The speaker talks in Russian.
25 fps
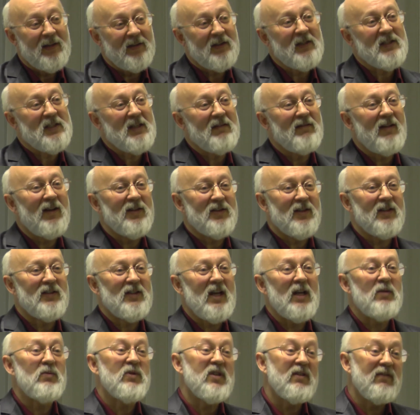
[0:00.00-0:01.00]
доставался,
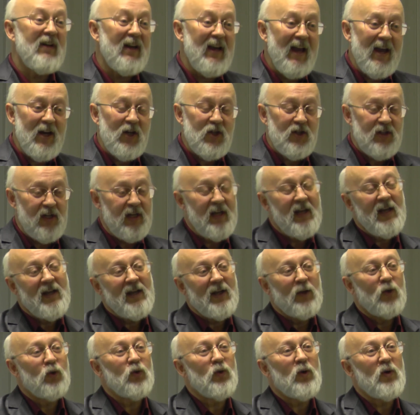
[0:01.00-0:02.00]
скажем, завалящий,
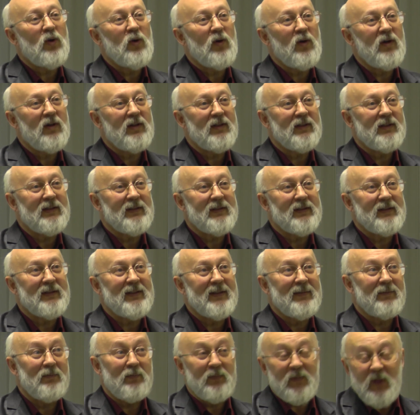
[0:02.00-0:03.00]
но
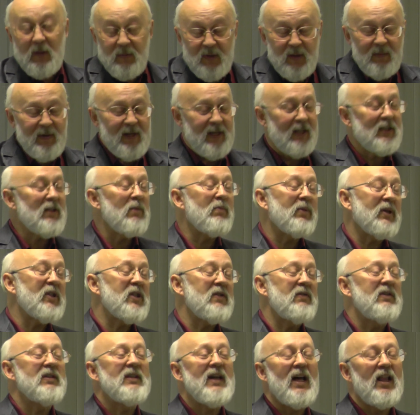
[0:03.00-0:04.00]
тем не менее, это
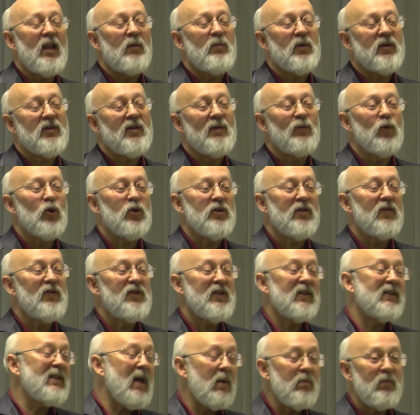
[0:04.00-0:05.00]
процветало, потому что
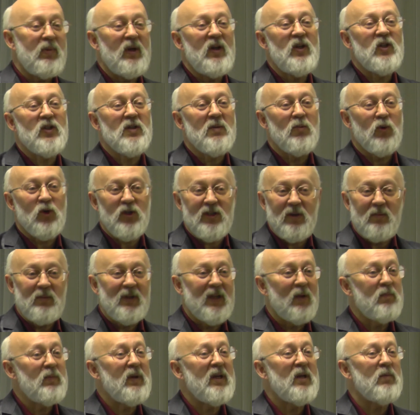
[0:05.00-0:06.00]
всегда прииск можно
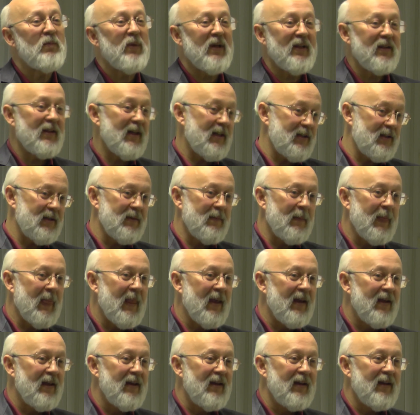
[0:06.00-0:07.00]
было перепродать.
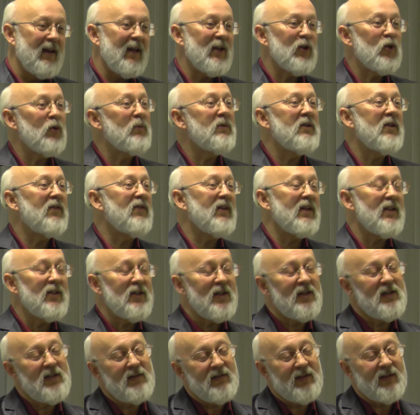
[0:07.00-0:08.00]
И особенно в
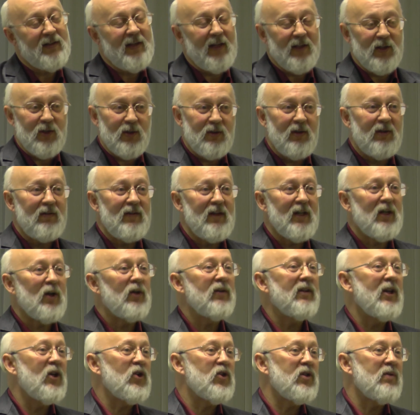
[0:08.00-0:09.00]
конце 19 века
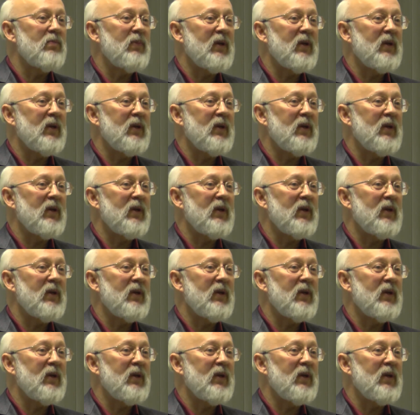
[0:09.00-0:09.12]
наши